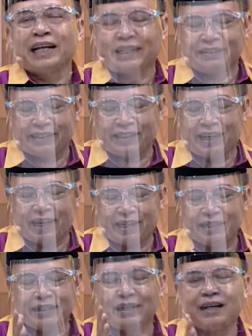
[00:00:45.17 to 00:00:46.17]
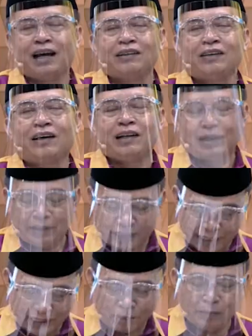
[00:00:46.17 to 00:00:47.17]
Ketika Allah
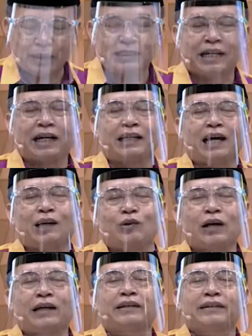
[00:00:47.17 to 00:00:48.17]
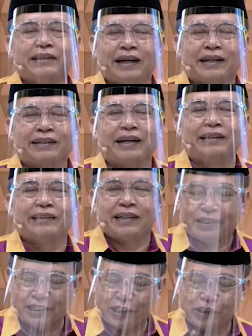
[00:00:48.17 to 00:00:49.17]
kita membacakan Al-Quran, dengarkan
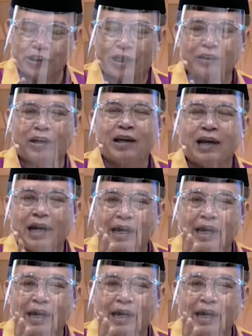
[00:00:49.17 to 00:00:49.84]
dan insya Allah